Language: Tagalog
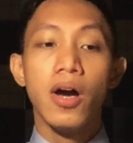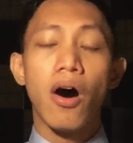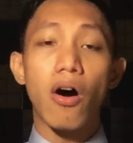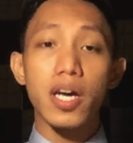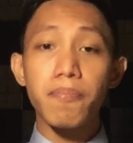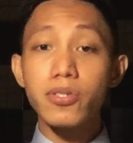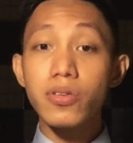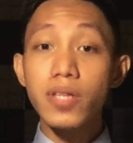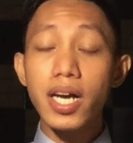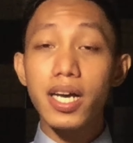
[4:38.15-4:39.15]
Okay po, so
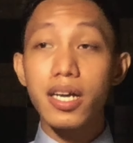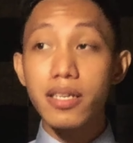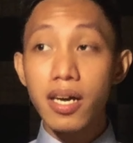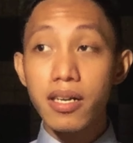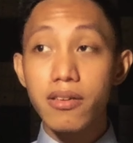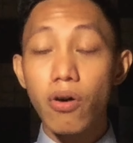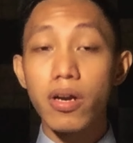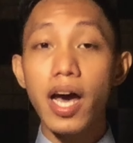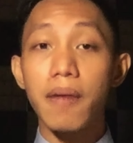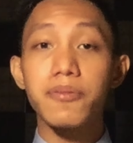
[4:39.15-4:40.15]
nag,
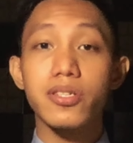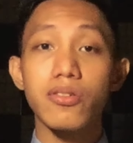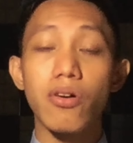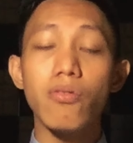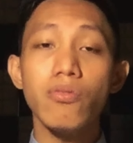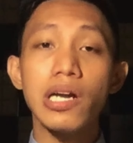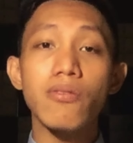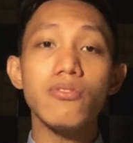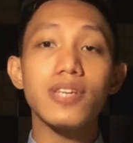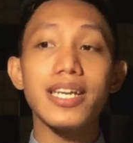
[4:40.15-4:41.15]
nag-collapse, no?
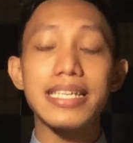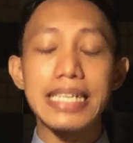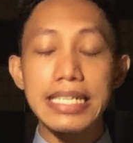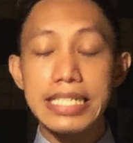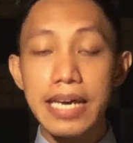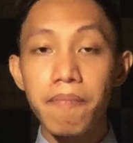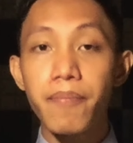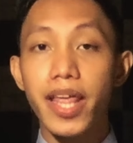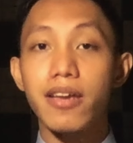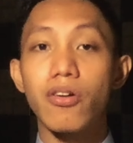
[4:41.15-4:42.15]
Unang-una na dyan,
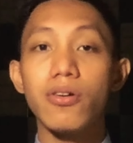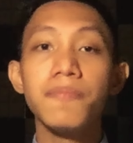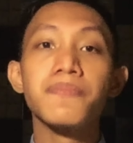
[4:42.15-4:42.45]
syempre, no?